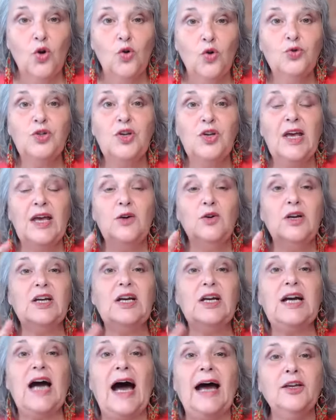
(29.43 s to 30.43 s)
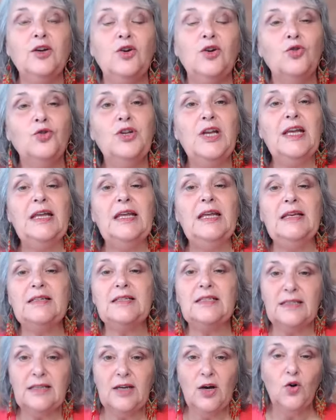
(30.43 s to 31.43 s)
Und Chiron
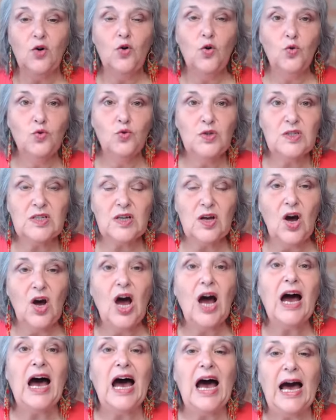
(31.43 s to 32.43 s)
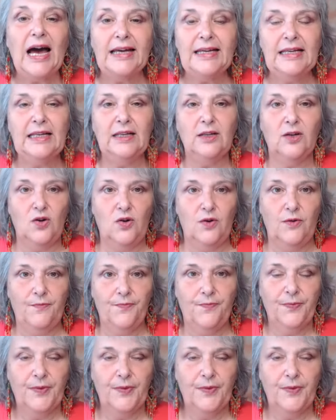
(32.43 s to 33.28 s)
ist unser Heiler.